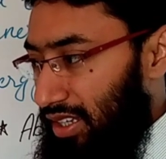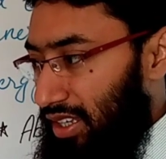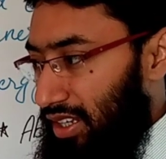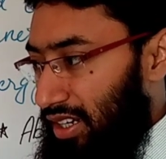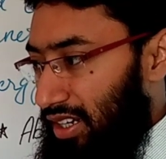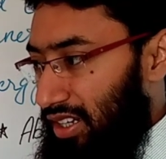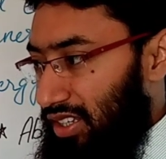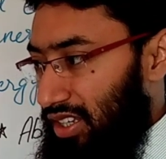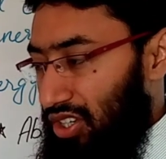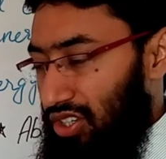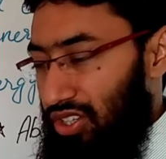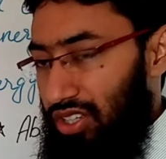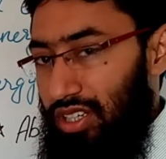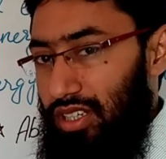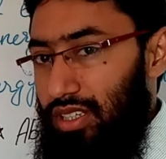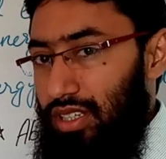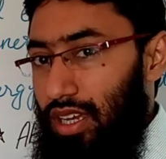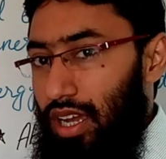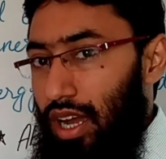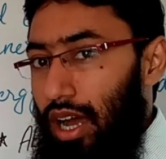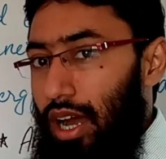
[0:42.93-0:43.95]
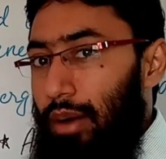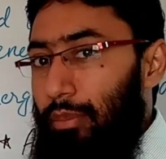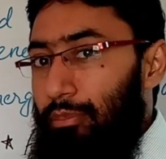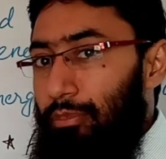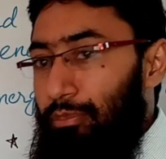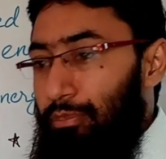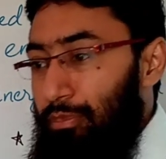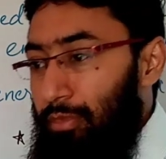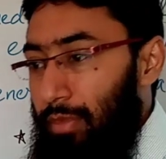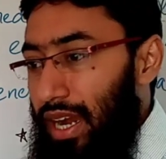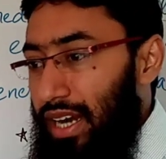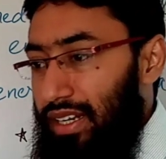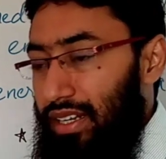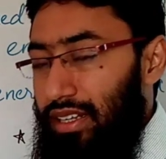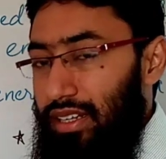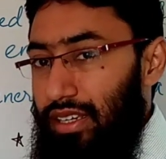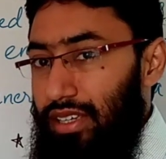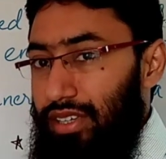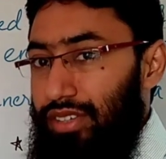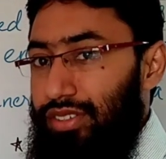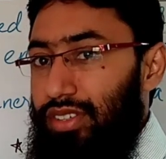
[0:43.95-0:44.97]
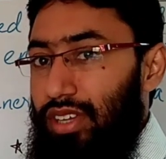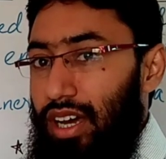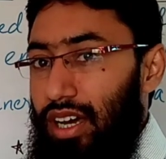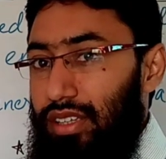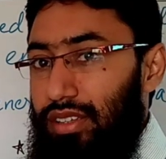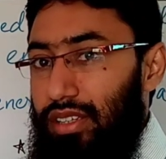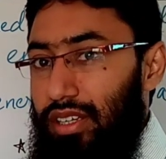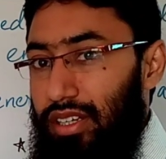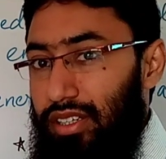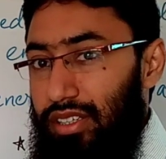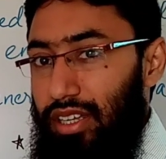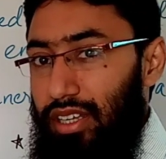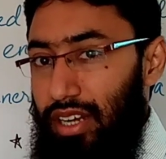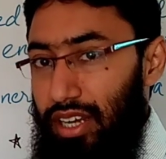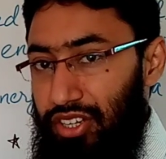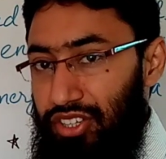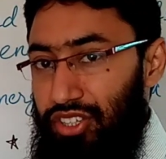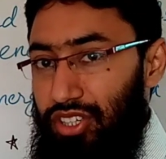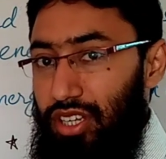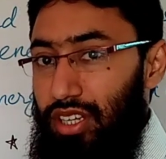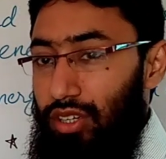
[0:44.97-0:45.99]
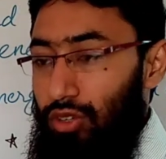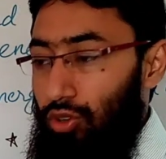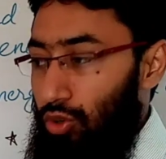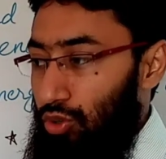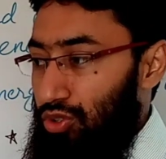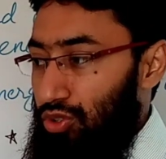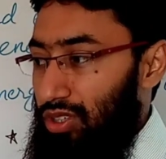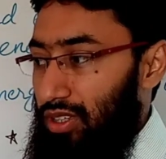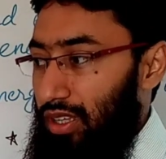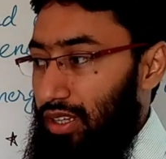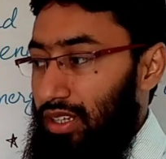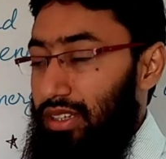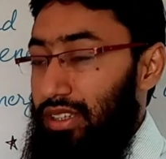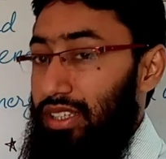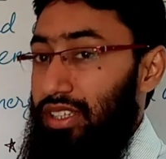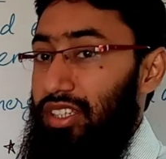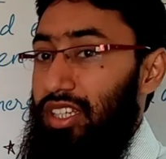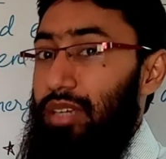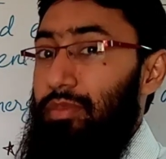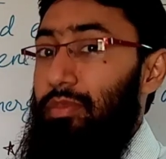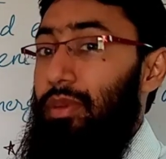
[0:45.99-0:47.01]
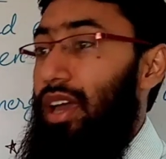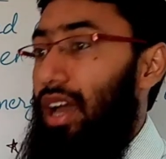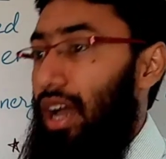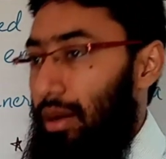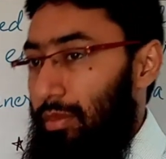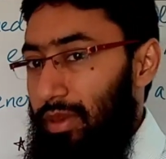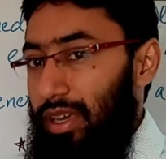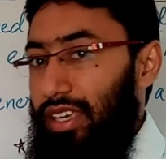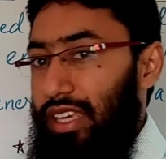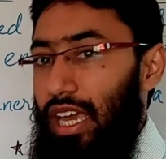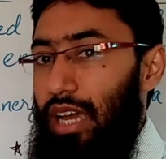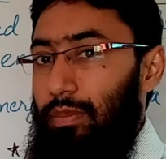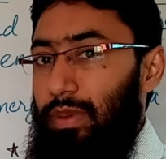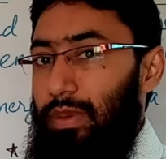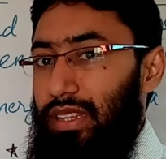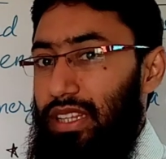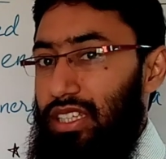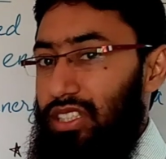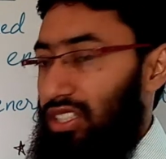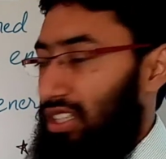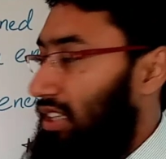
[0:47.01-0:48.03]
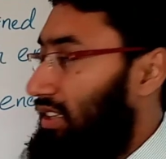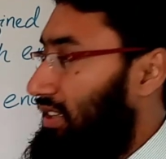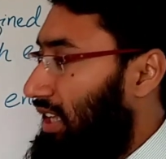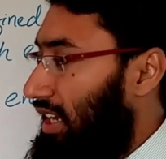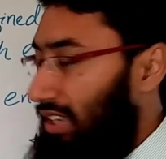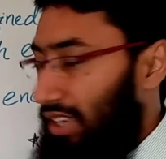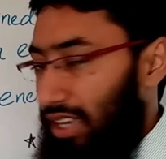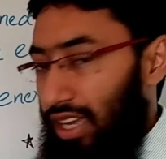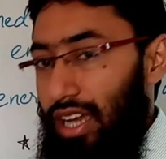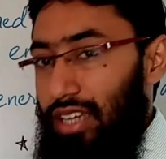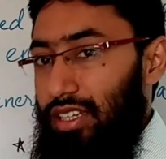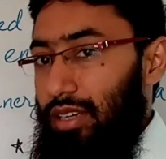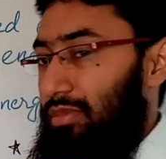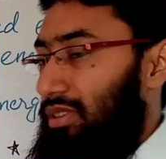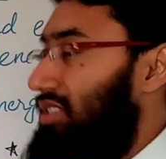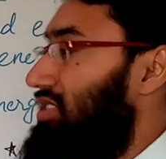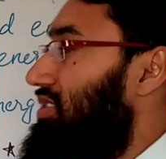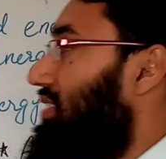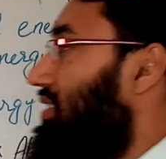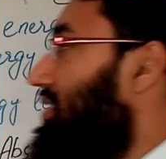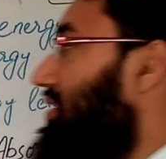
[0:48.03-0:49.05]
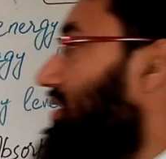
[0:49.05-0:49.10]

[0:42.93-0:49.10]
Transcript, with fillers: रेडिएशन का मैटर के साथ इंटरेक्शन और उसके नतीजे में हमें क्या पता चलता है ये आज हम डिस्कस